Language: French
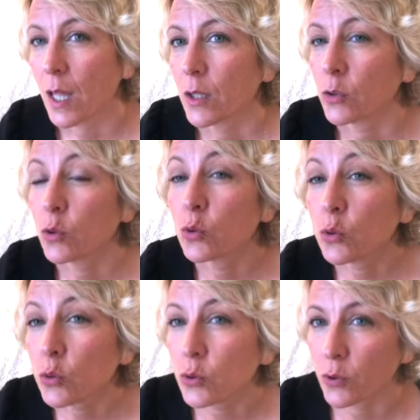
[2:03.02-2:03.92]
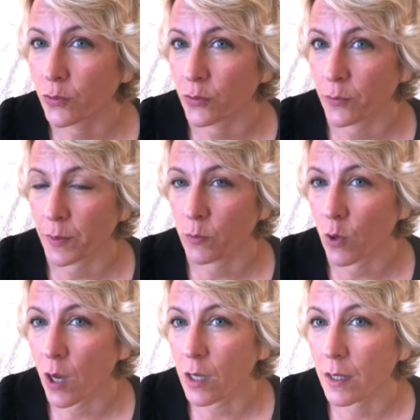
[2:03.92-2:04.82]
de toutes vos
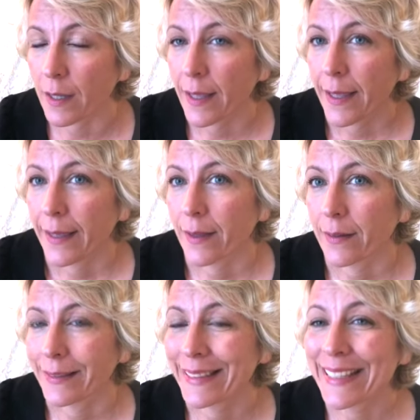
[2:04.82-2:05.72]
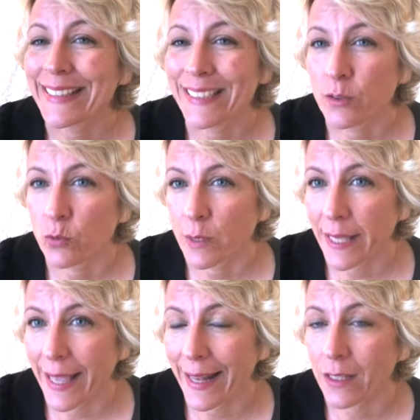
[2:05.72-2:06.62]
mémoires qui est
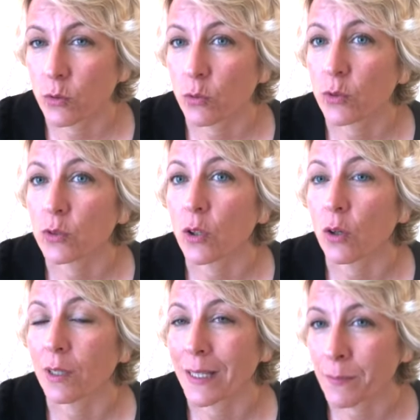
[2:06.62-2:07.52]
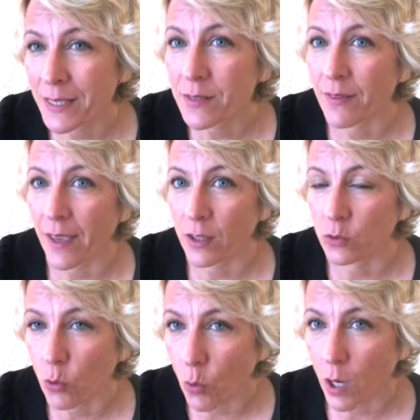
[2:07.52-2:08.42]
située elle donc dans l'hémisphère
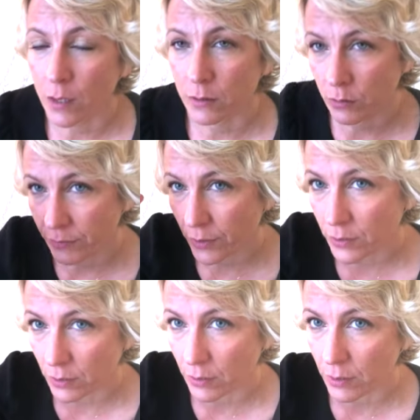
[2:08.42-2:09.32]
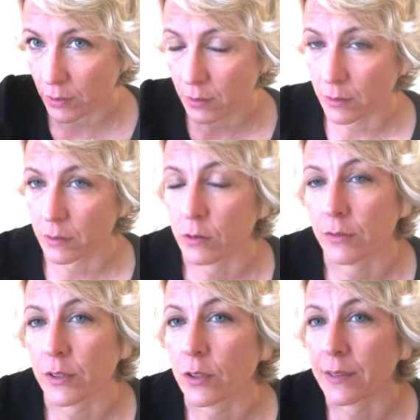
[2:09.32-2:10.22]
droit de votre de
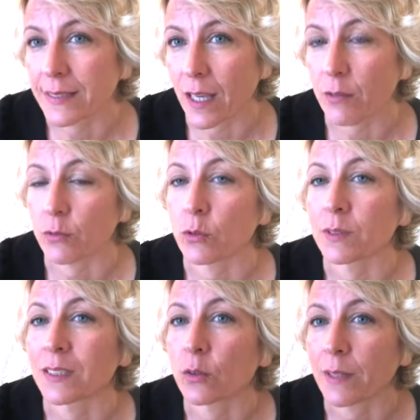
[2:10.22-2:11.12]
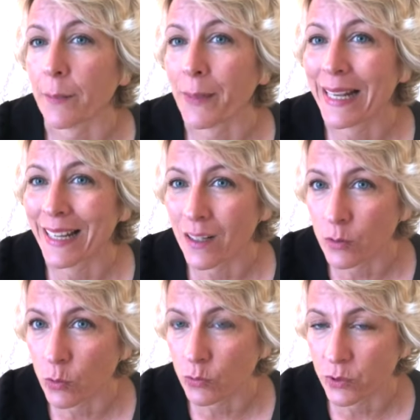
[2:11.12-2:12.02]
votre cerveau. Donc c'est ce qu'on appelle
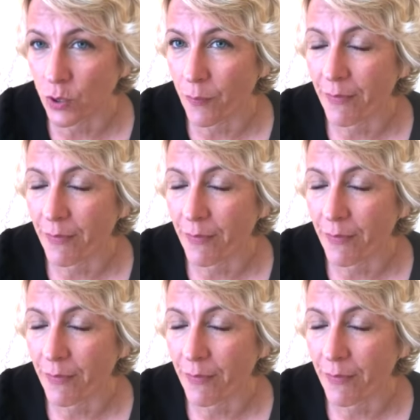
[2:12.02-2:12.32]
l'inconscient.